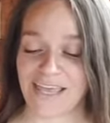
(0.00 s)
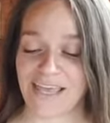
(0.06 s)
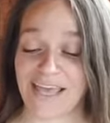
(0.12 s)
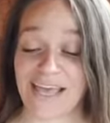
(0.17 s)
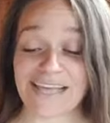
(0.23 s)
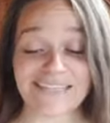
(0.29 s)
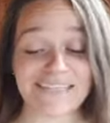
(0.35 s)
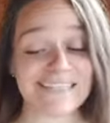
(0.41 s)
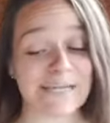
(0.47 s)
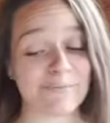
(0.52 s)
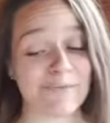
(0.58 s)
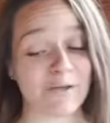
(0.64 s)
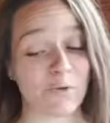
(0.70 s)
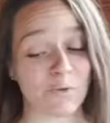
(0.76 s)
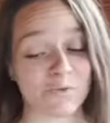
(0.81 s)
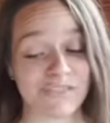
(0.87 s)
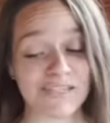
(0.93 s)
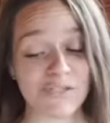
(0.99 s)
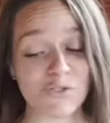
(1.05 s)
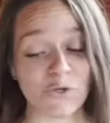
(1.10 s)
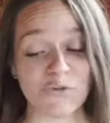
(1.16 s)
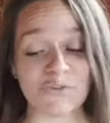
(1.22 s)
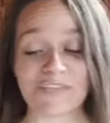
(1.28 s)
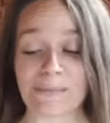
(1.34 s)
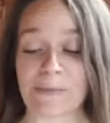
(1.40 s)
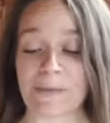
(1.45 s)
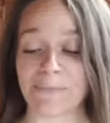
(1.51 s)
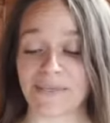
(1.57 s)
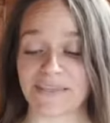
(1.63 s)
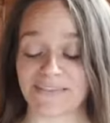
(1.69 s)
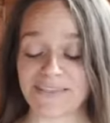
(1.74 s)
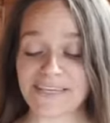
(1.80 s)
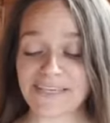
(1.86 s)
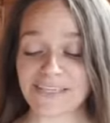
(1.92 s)
Assise à mes côtés sur une table à
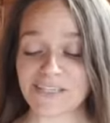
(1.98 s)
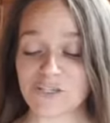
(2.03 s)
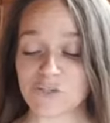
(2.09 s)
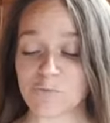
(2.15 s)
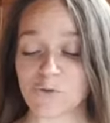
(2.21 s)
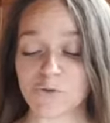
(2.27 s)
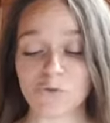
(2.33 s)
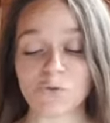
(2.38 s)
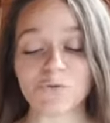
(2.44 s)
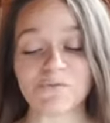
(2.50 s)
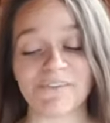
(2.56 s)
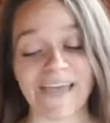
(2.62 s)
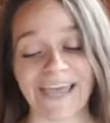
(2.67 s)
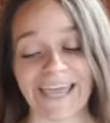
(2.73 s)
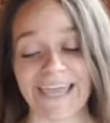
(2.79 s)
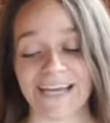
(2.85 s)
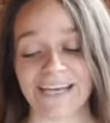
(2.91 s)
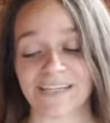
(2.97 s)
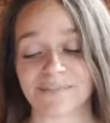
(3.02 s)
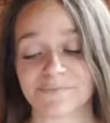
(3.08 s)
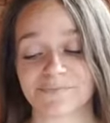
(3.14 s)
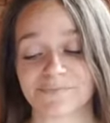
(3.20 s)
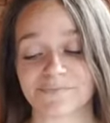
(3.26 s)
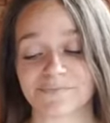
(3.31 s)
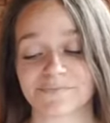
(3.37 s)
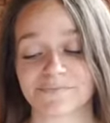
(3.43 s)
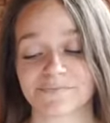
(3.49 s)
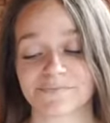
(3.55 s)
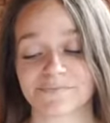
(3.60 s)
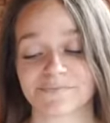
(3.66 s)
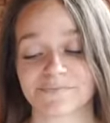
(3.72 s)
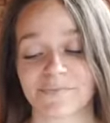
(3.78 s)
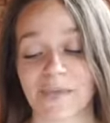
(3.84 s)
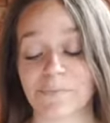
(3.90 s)
pique-nique, je me tourne vers elle
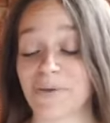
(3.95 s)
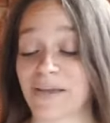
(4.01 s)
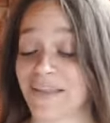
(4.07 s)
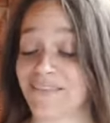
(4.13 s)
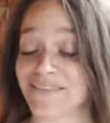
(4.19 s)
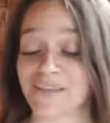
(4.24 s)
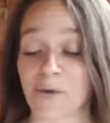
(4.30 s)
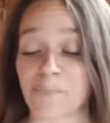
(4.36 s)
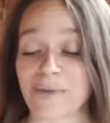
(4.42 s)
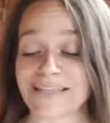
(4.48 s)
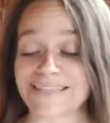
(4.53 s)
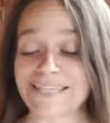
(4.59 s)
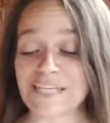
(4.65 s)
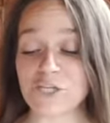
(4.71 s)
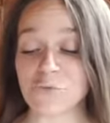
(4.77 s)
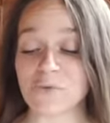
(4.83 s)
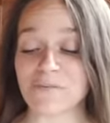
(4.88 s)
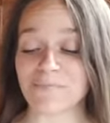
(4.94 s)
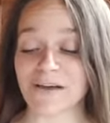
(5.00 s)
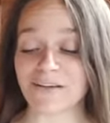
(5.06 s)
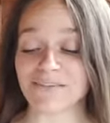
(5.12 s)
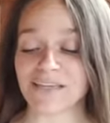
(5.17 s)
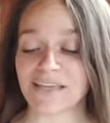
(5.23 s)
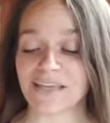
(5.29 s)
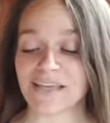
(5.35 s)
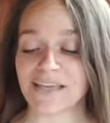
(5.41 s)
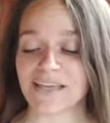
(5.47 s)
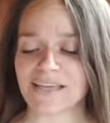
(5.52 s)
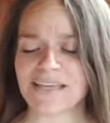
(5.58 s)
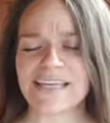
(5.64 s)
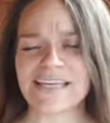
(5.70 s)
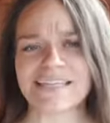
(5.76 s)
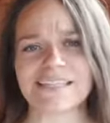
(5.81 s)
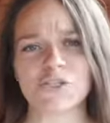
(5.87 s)
pleine d'empathie, je lui demande
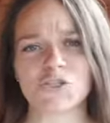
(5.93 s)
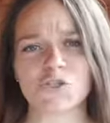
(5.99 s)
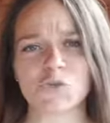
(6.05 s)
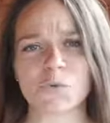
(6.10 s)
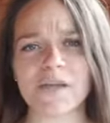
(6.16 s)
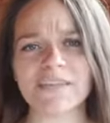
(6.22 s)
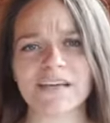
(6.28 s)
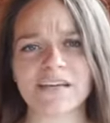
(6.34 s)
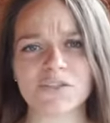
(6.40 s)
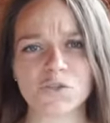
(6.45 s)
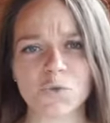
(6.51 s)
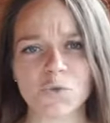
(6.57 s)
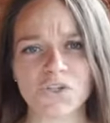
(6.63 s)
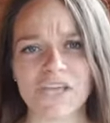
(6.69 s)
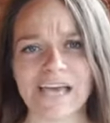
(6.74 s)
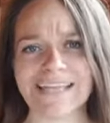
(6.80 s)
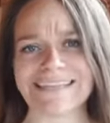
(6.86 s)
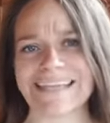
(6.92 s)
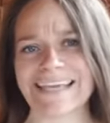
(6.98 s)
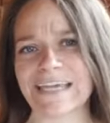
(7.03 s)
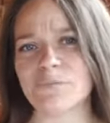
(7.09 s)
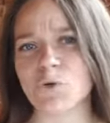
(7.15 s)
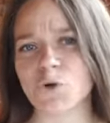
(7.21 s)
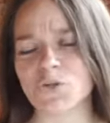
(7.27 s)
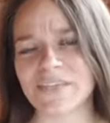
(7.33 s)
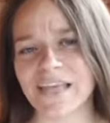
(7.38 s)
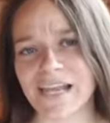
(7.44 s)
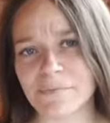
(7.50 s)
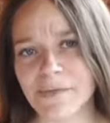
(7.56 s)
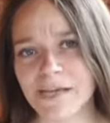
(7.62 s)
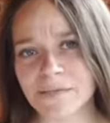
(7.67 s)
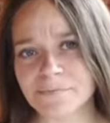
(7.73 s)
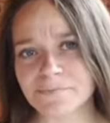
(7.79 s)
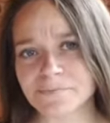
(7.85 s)
C'est-tu toi tantôt qui a atterri
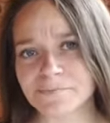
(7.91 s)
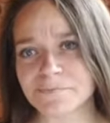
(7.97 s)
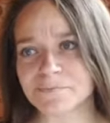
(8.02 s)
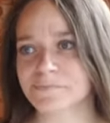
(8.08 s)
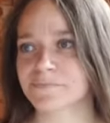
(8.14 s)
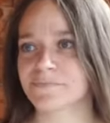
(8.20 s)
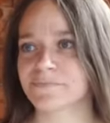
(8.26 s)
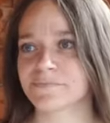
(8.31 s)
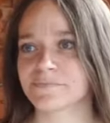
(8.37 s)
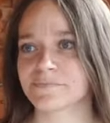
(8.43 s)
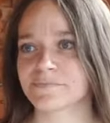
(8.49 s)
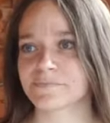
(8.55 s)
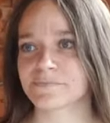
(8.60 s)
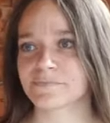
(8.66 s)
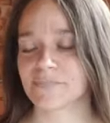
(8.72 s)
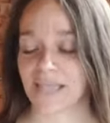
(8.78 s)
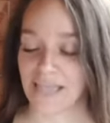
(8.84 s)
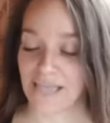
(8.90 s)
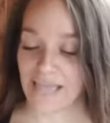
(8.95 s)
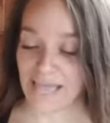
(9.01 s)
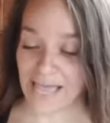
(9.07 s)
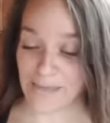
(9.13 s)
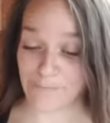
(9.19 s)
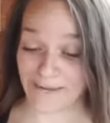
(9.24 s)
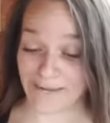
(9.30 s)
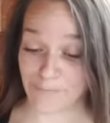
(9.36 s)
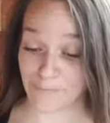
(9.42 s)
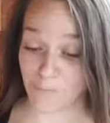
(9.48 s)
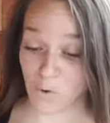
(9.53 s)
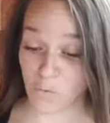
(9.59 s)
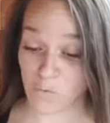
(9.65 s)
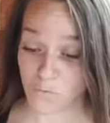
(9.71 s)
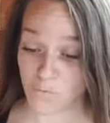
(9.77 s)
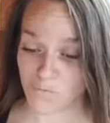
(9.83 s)
brutalement Elle me
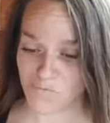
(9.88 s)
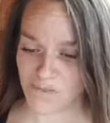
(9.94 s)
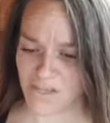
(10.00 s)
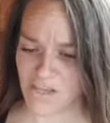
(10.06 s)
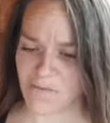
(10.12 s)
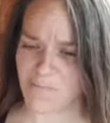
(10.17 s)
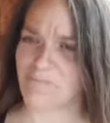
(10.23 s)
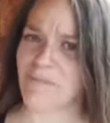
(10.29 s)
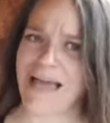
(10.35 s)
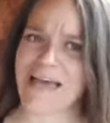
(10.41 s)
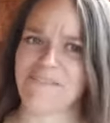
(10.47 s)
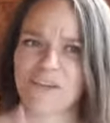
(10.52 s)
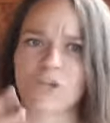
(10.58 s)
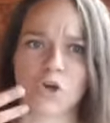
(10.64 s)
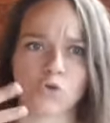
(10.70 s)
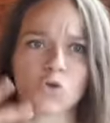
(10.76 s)
répond avec un